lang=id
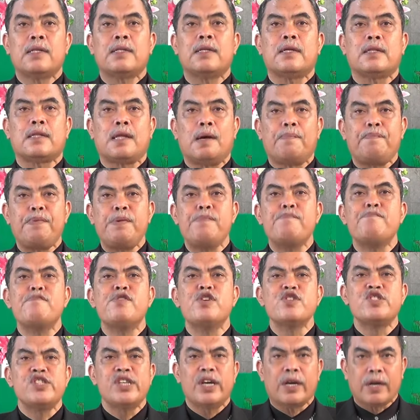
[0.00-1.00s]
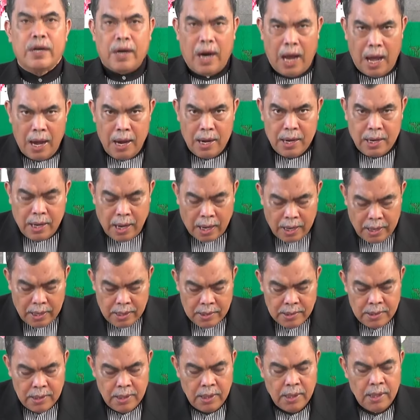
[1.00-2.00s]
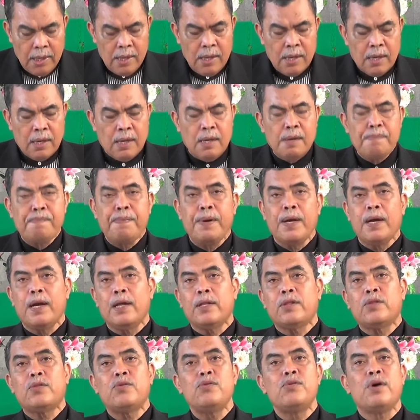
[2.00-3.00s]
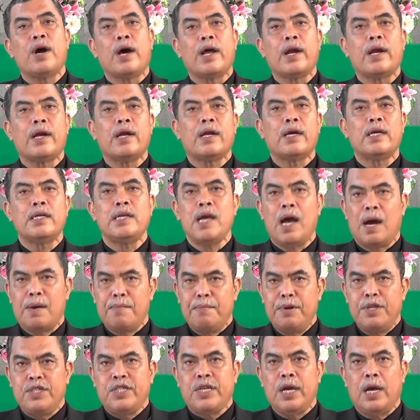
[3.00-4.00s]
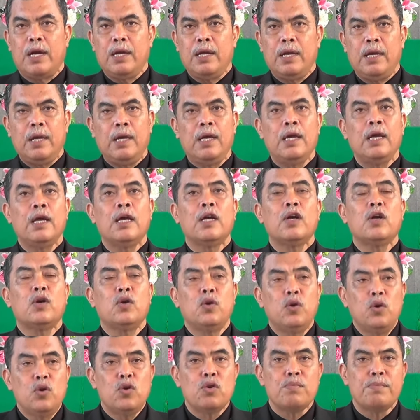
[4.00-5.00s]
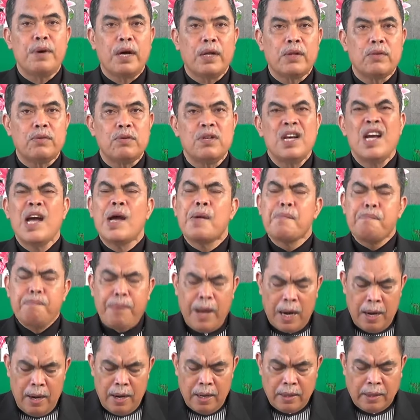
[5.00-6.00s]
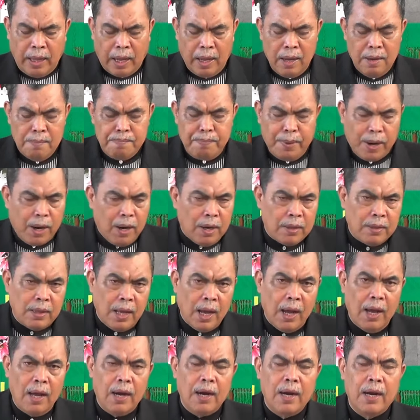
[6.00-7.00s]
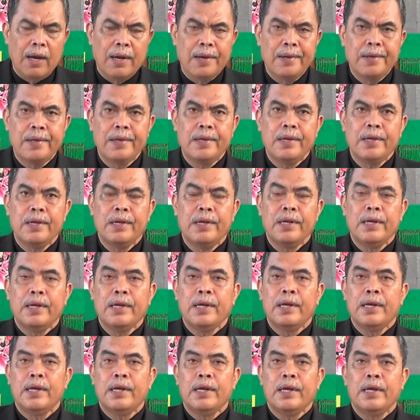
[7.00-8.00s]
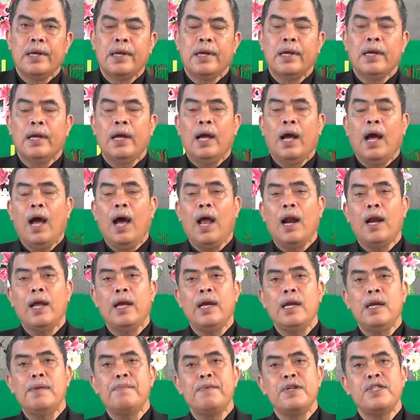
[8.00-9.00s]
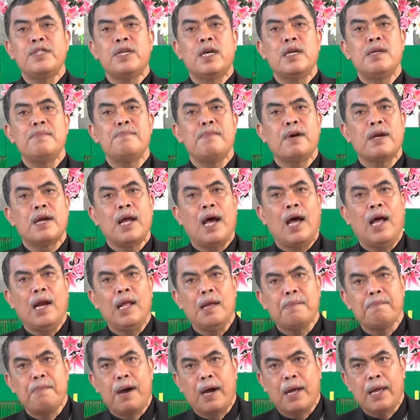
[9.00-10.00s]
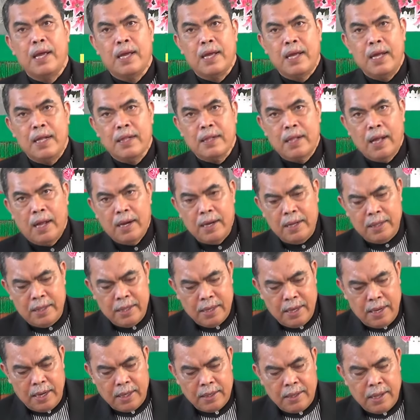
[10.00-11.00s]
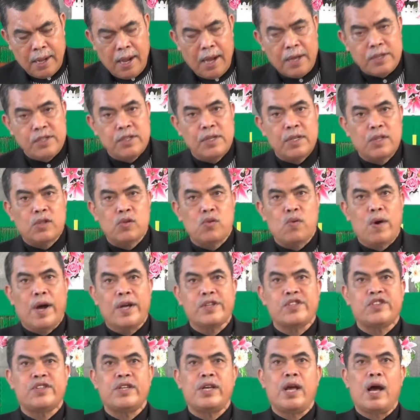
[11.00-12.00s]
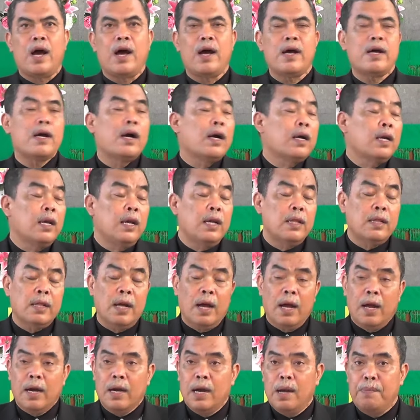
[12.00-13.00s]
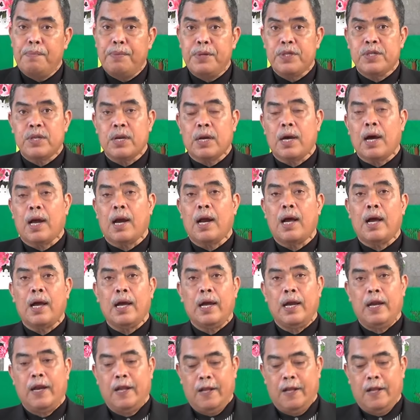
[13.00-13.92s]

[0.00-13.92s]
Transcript: tetapi menyerahkan kepada Tuhan yang menjadi gunung batu, benteng pertahanan. Hal ini menjadi menarik bagi kita di tengah-tengah situasi yang kita hadapi sekarang.